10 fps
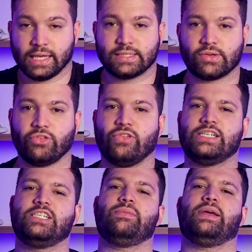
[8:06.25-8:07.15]
E são
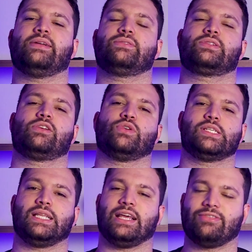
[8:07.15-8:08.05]
investimentos que
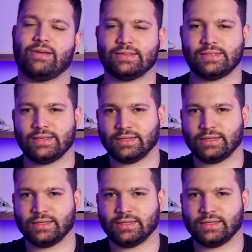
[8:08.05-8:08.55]
você deve fazer